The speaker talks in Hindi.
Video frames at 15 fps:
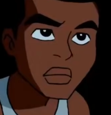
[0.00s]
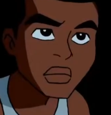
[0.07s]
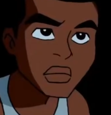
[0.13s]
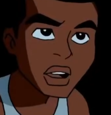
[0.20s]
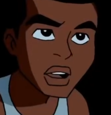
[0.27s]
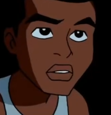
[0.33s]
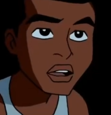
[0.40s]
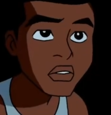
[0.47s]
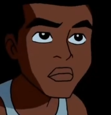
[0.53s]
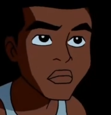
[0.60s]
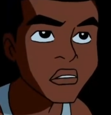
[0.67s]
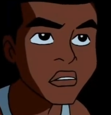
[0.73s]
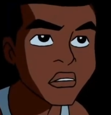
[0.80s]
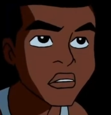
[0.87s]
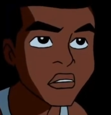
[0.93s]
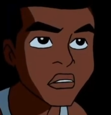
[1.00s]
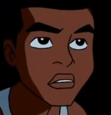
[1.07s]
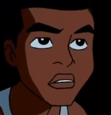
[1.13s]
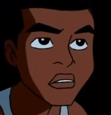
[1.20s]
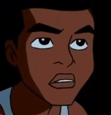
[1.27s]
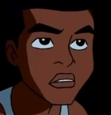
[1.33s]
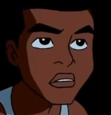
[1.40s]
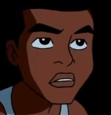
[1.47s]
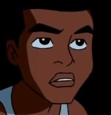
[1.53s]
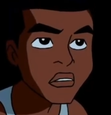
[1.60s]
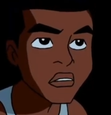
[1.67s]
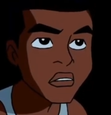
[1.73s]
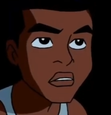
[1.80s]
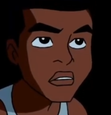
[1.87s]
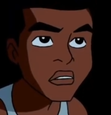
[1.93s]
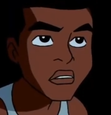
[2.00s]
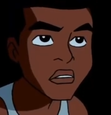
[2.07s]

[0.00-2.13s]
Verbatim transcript: पुलिस वालों ने छीन लिया बैन कहते